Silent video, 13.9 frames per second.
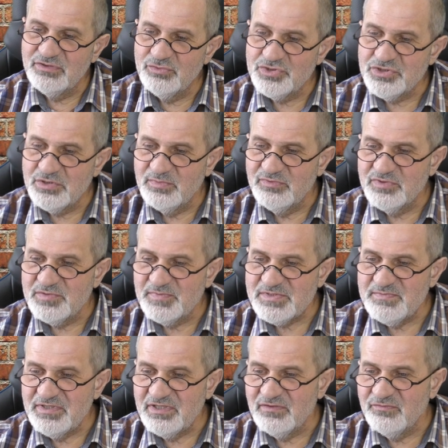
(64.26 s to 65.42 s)
то, чтобы вот
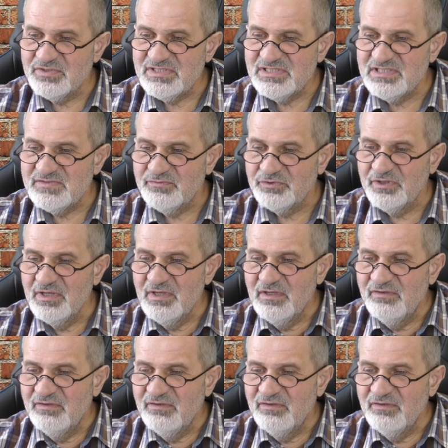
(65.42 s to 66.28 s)
посмотрите, вот здесь вот,